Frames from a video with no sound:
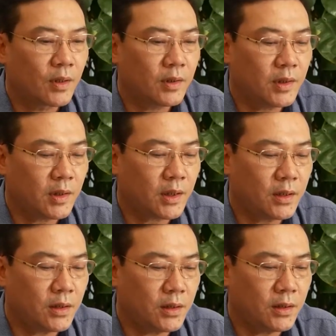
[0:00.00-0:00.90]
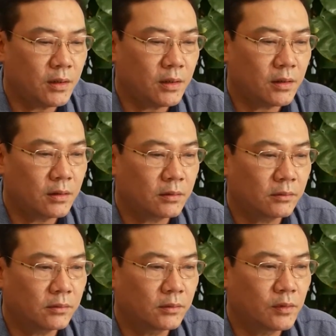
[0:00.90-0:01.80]
À, hiện nay thì ừ,
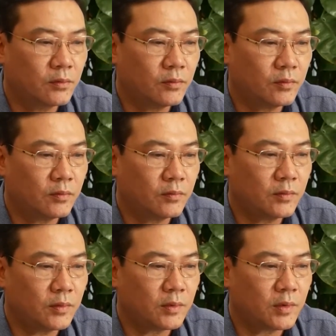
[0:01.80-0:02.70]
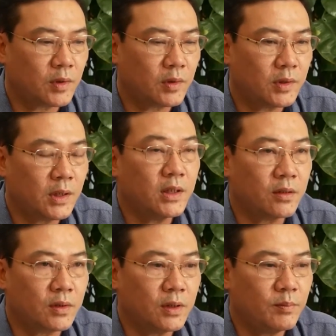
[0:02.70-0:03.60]
cũng có rất
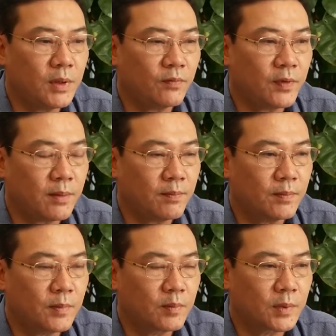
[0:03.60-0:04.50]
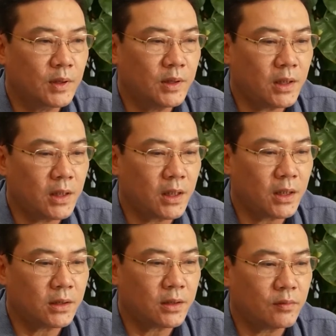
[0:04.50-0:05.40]
nhiều cái biện pháp. Thứ nhất
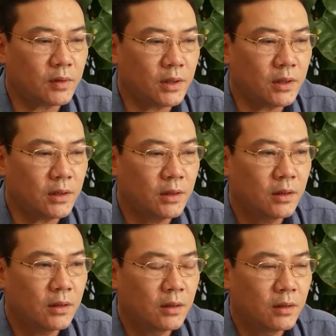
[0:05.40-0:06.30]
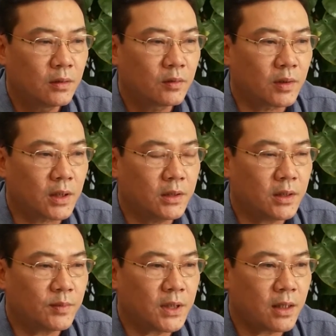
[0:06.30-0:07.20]
là trong cái quản lý
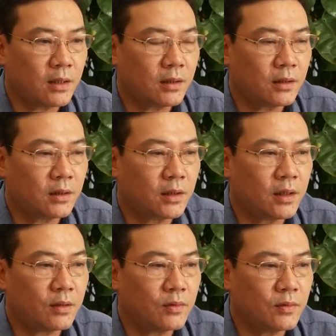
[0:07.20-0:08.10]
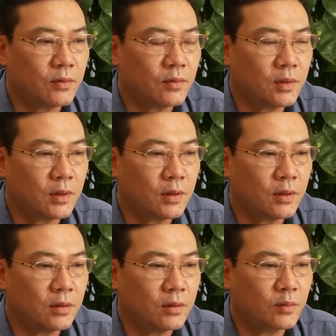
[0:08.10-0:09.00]
giám sát theo ờ,